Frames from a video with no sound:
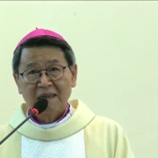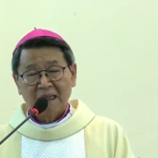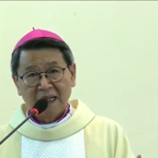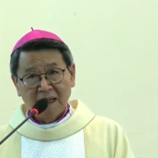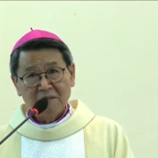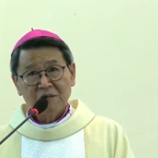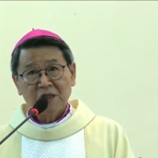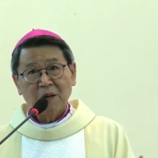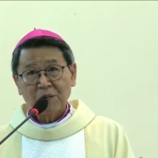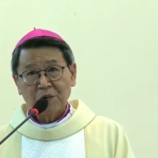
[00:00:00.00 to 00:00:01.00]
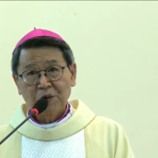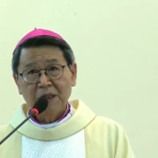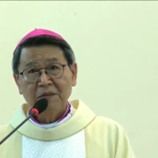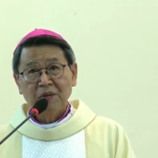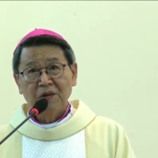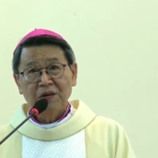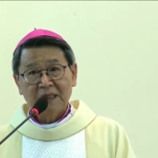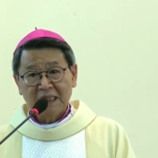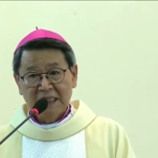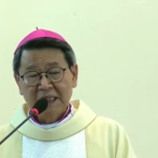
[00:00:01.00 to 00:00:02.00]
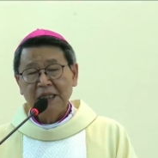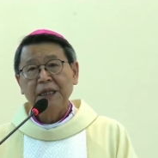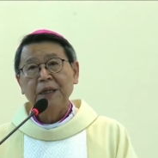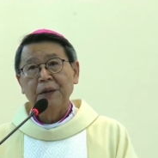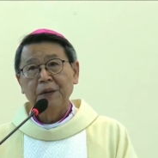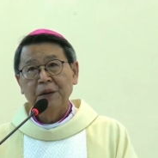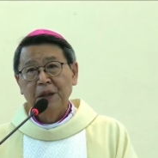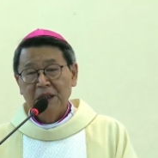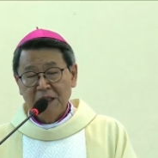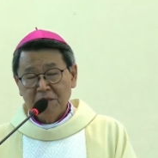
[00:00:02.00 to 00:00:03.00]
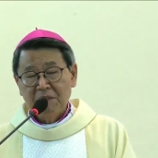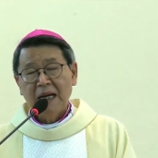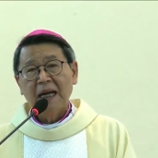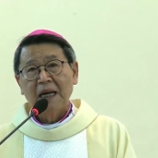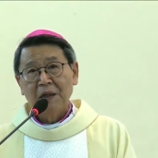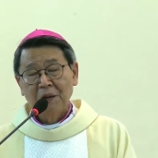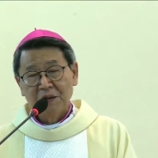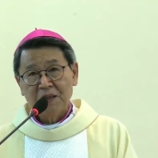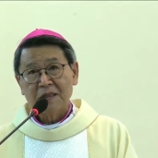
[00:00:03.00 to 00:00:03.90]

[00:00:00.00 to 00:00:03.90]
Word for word: đã long trọng tuyên bố tín điều Đức Mẹ hồn